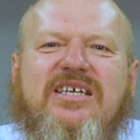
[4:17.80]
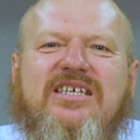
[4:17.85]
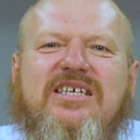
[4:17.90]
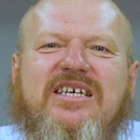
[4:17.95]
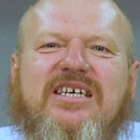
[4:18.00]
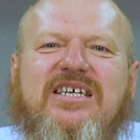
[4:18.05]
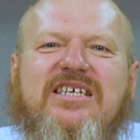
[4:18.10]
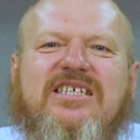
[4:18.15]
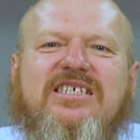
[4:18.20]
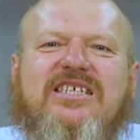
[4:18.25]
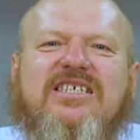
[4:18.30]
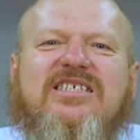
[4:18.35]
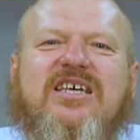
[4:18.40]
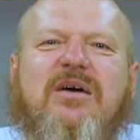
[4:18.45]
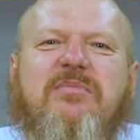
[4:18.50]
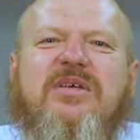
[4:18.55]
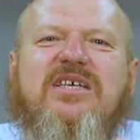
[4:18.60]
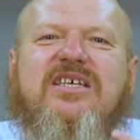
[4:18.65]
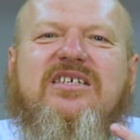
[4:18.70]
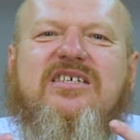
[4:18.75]
их, если
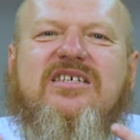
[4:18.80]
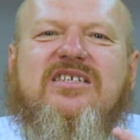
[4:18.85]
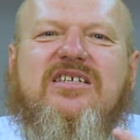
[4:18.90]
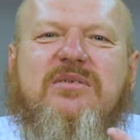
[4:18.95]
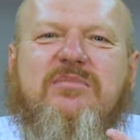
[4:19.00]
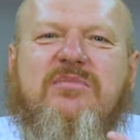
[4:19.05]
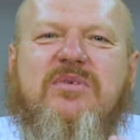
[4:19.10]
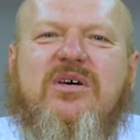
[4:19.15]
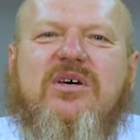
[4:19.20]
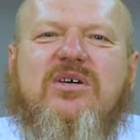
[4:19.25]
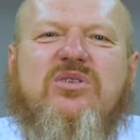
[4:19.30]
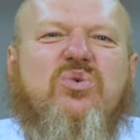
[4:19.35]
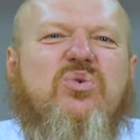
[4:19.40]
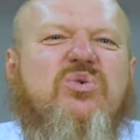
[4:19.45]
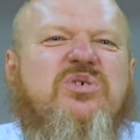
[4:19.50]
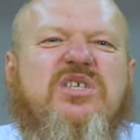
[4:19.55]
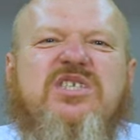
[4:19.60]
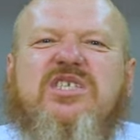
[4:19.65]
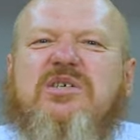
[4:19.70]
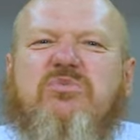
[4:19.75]
сами не делаем, то
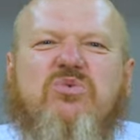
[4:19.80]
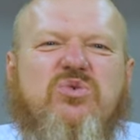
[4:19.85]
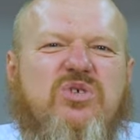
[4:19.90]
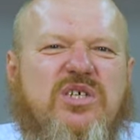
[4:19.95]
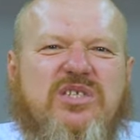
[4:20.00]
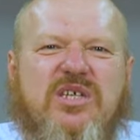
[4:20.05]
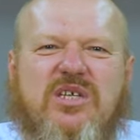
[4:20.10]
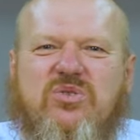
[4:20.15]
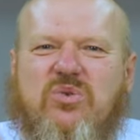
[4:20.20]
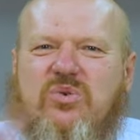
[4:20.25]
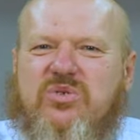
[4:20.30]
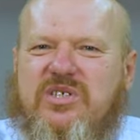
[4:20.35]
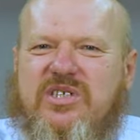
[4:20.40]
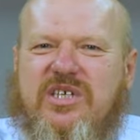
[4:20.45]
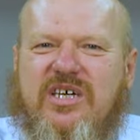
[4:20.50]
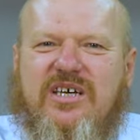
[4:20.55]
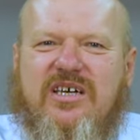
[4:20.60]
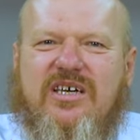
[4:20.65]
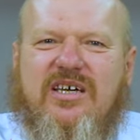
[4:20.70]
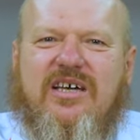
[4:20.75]
едим уже это
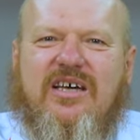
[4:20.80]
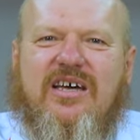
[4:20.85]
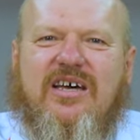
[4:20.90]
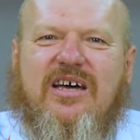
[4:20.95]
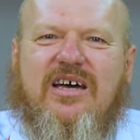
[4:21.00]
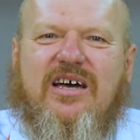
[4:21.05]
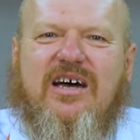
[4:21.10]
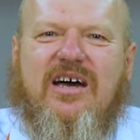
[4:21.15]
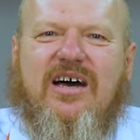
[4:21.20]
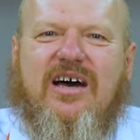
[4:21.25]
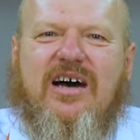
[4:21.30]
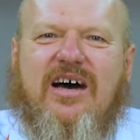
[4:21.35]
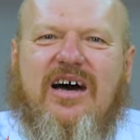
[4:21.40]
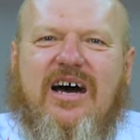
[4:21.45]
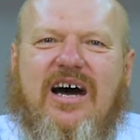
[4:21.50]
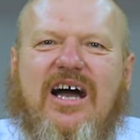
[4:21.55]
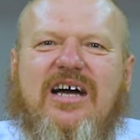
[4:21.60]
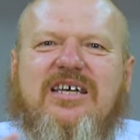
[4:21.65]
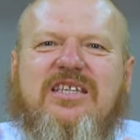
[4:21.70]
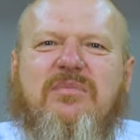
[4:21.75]
точно.
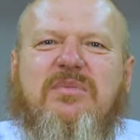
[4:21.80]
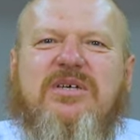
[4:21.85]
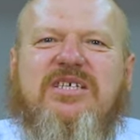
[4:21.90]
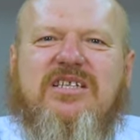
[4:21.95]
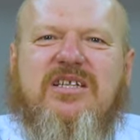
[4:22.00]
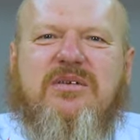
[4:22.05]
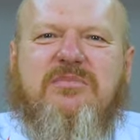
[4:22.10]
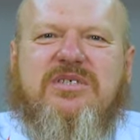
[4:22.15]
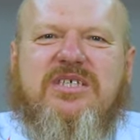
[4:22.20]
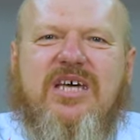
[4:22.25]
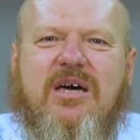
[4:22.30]
А когда мы делаем